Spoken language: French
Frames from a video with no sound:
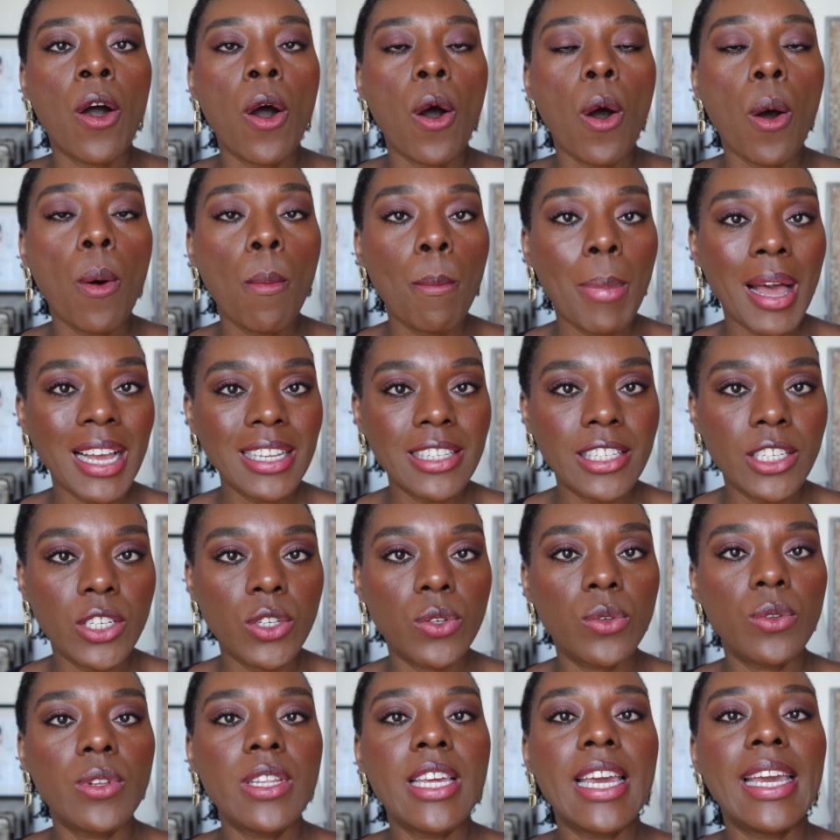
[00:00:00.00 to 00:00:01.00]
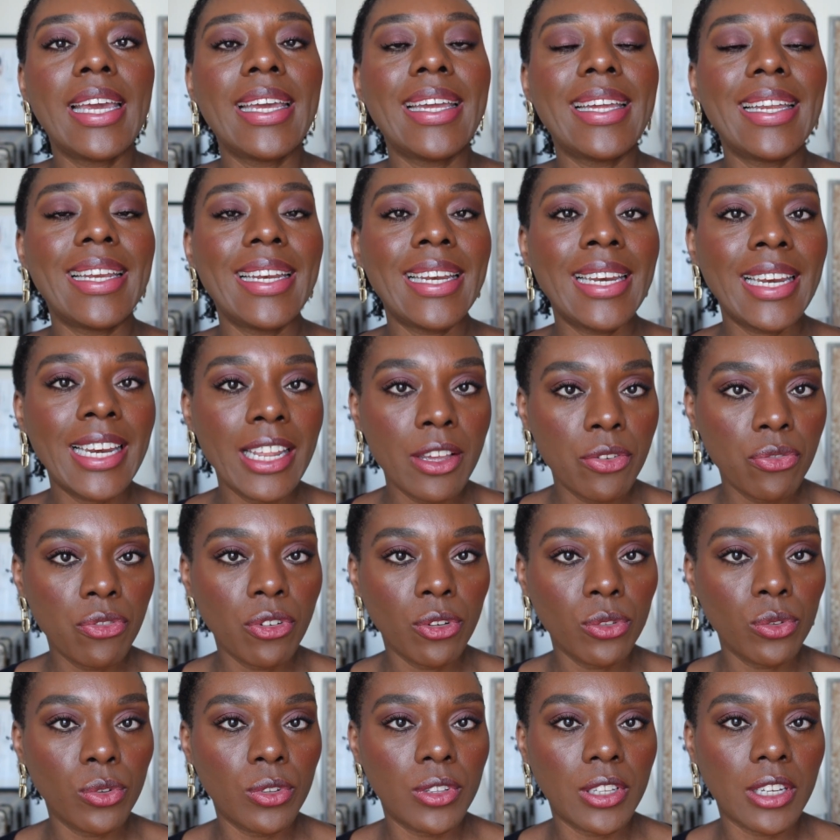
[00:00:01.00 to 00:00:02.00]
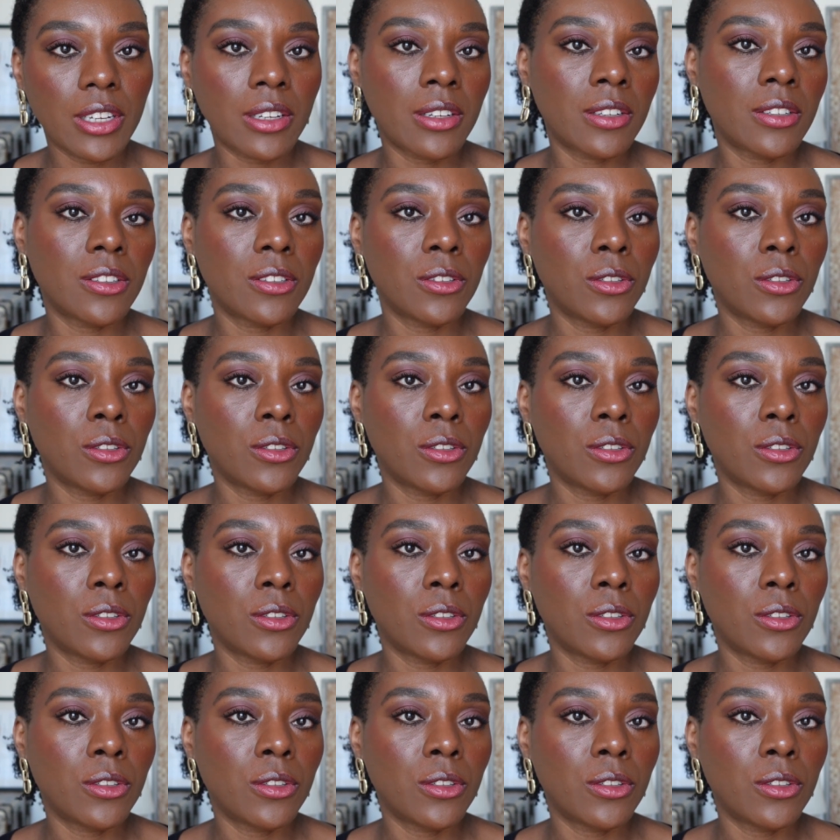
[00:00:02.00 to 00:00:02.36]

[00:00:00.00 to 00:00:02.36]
en particulier les fonds de teint.